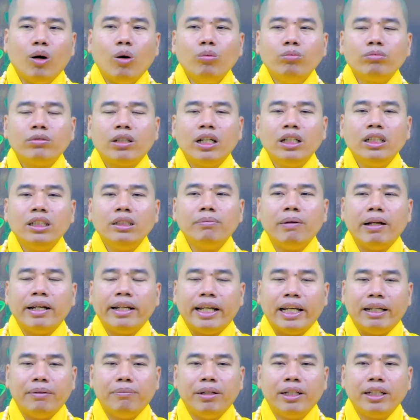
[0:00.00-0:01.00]
ung thư
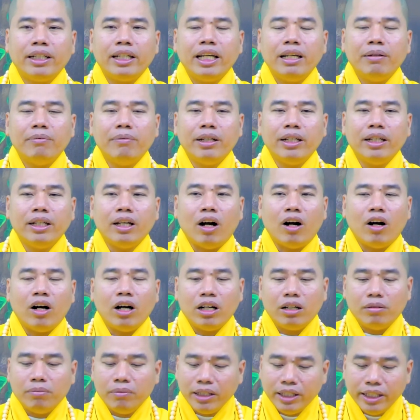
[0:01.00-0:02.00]
bệnh này bệnh kia bệnh
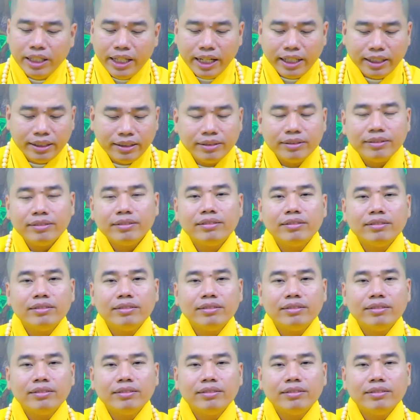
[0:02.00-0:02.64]
nọ bị dơ.